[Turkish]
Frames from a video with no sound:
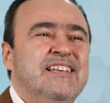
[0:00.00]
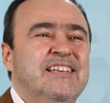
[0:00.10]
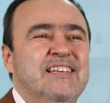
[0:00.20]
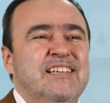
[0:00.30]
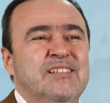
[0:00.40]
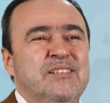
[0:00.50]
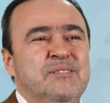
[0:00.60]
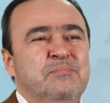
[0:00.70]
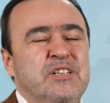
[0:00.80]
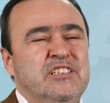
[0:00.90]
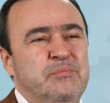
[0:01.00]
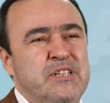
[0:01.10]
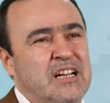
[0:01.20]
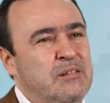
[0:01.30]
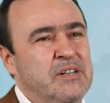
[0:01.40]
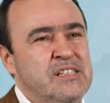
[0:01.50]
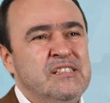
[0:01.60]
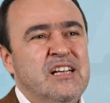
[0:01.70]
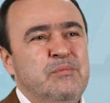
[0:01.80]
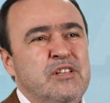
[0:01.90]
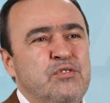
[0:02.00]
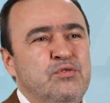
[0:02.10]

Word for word: e, başka bir yer almaksın darbeden